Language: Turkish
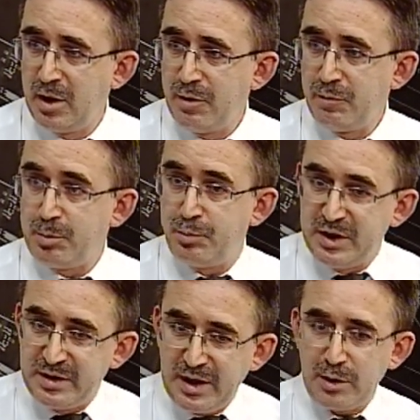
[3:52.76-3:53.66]
Ve
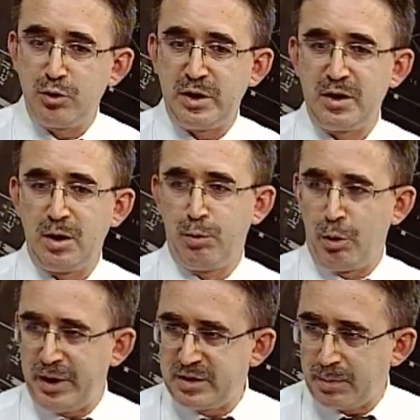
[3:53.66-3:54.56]
bizler üzerinde BOP
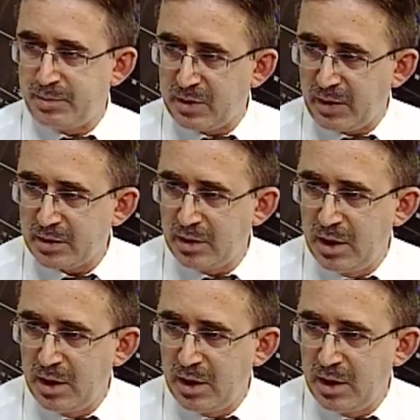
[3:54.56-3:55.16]
hesapları var.